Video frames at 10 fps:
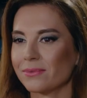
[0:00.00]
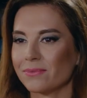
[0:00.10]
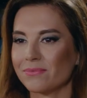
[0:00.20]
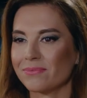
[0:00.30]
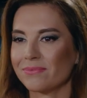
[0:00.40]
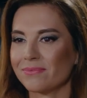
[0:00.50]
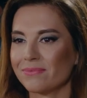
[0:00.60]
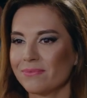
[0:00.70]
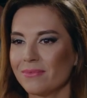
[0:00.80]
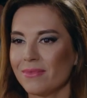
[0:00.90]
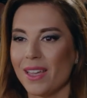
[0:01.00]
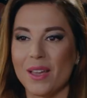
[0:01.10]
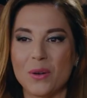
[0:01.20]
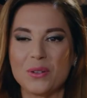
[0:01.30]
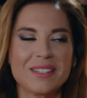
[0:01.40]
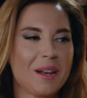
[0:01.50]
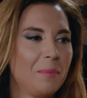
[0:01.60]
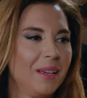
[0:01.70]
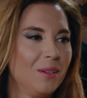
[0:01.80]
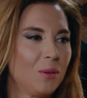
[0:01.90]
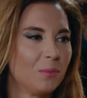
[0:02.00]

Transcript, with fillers: Hı? O işler belli